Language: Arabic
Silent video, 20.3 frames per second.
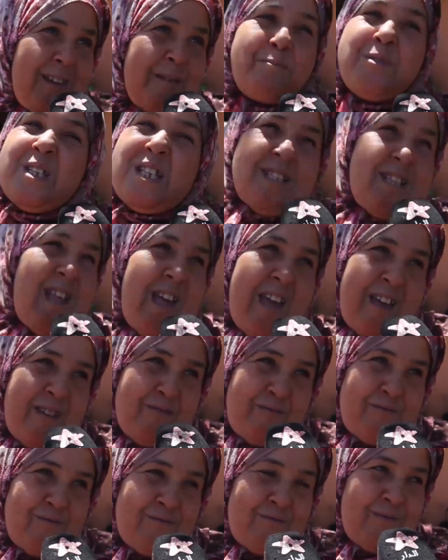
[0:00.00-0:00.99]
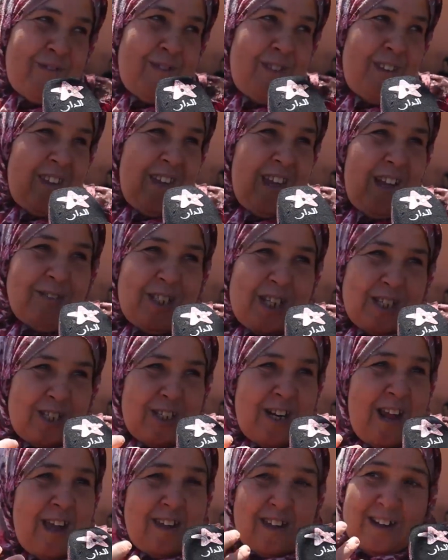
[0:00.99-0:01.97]
بزاف عرفتي
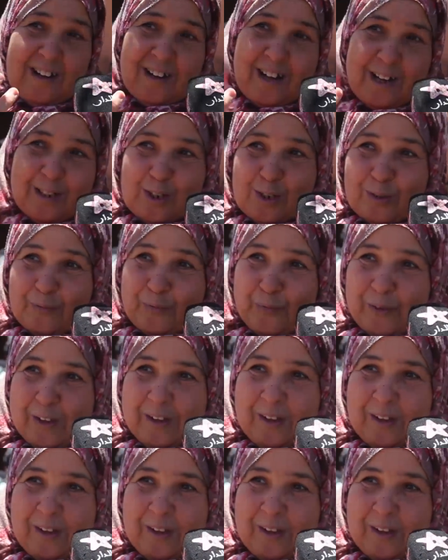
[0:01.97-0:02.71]
شنا هي راه كتشوف